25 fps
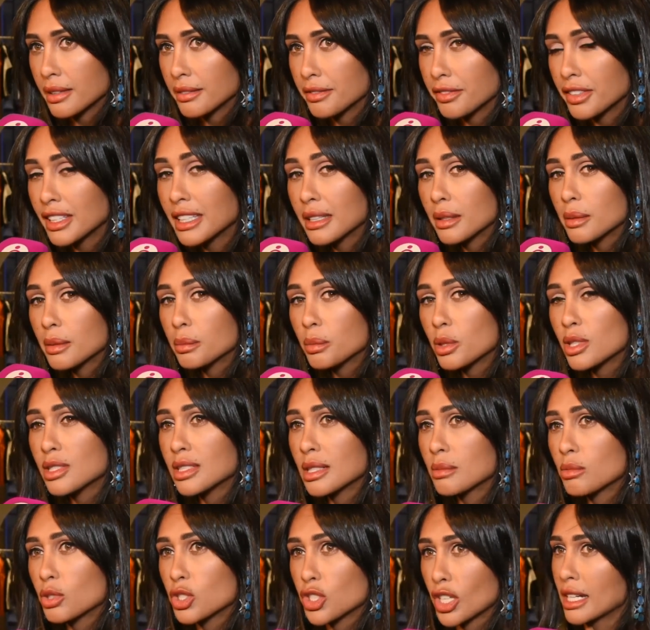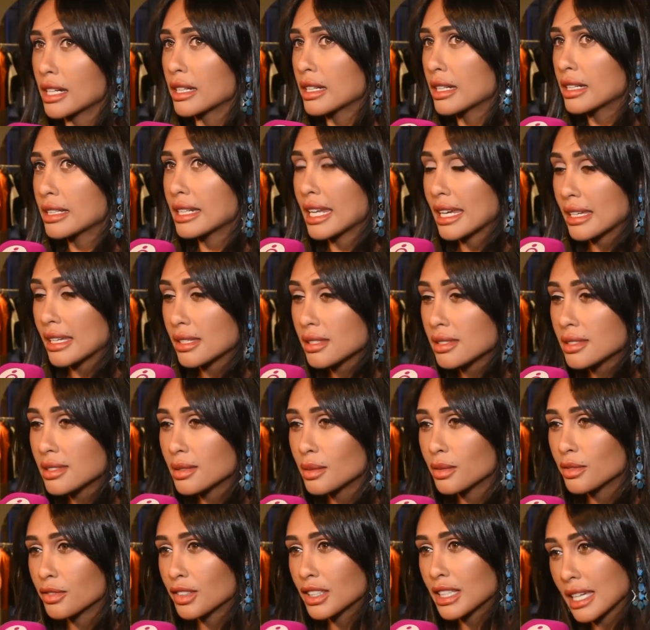في بص المشكله ان
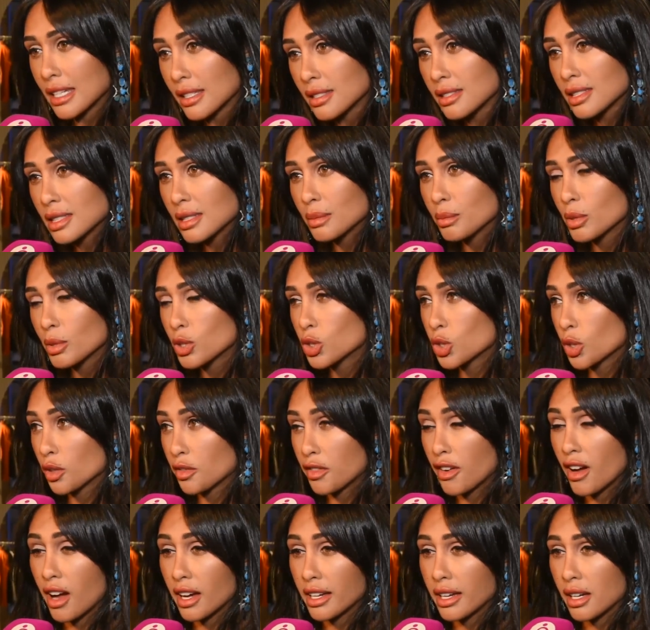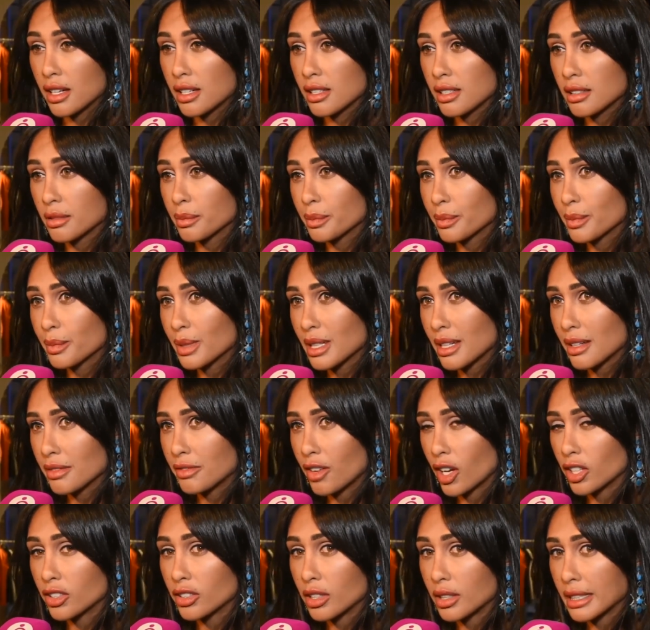الناس في ناس بتشوفها ك
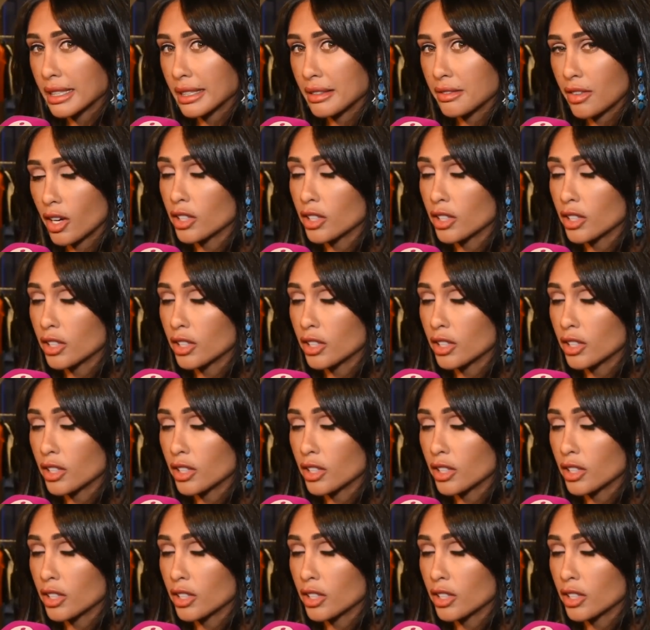يعني